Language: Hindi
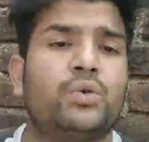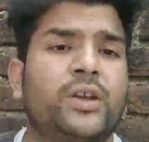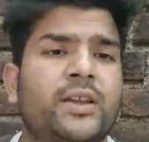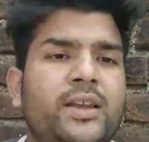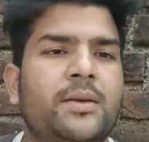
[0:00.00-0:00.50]

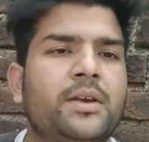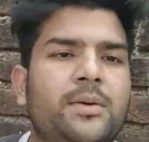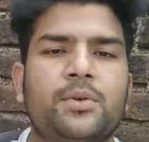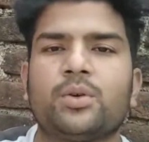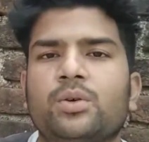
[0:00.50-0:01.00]
जैसा कि अभी
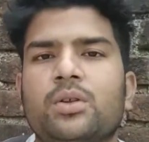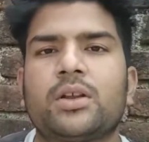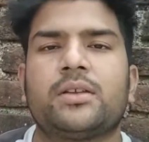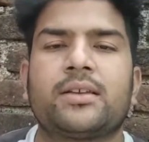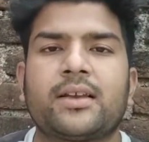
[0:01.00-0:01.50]
आप लोगों ने
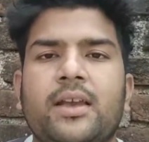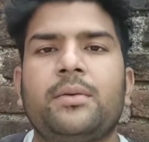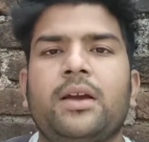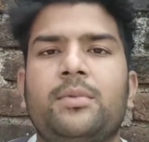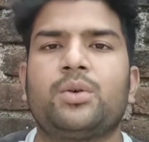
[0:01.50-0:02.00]
जैसा कि अभी
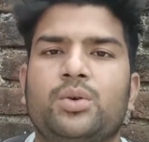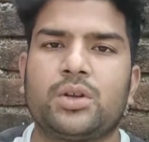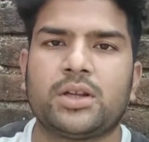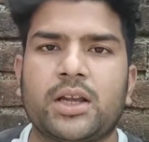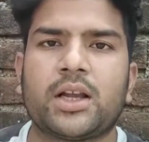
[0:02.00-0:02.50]
आप लोगों ने
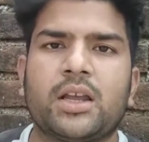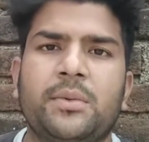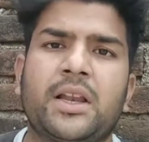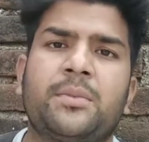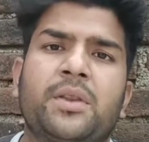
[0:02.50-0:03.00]
देखा कि
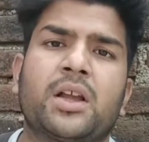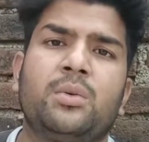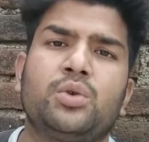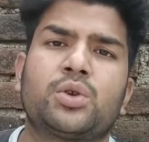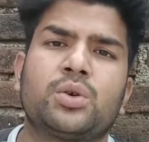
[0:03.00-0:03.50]
मैंने अपने
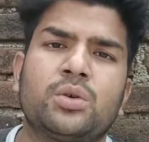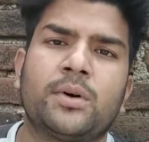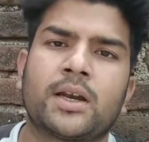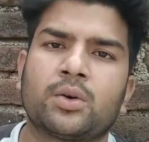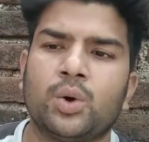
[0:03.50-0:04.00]
कबूतरों को
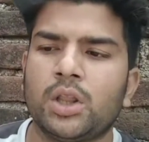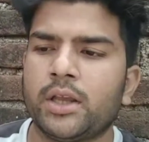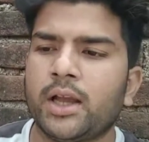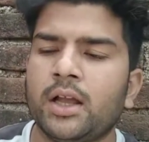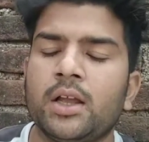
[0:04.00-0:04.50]
बाहर खोल
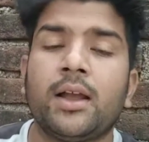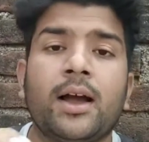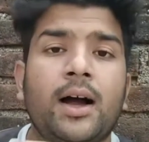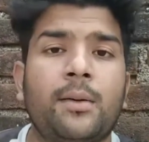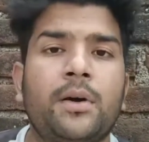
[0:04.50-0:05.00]
दिया
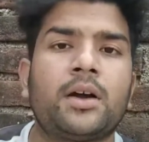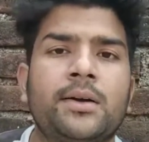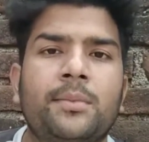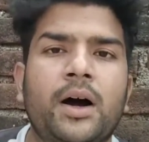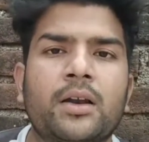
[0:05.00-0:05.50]
अब
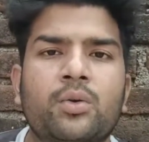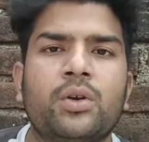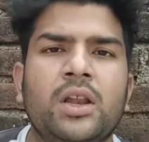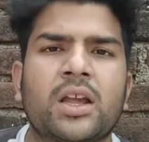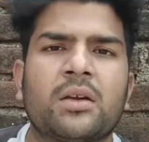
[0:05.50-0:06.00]
बाहर
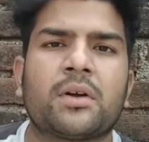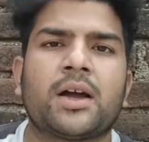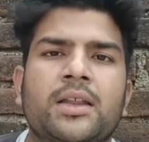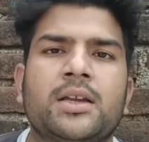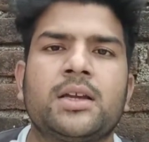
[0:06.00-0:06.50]
खोलने के
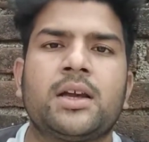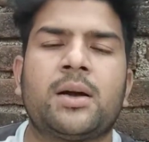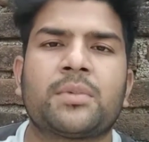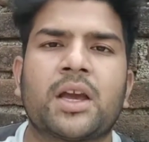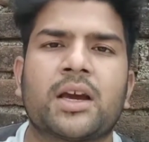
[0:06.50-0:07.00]
बाद
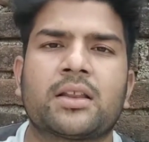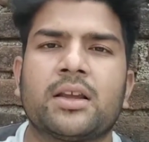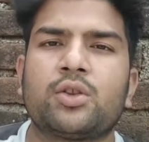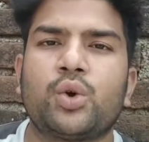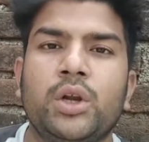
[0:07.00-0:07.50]
हम क्या करते
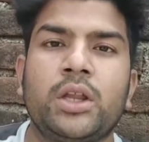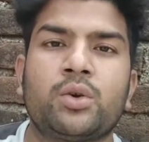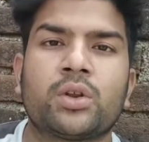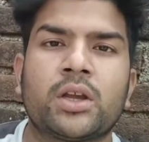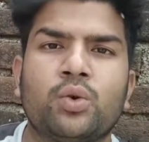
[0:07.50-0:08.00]
हैं थोड़ी देर उन्हें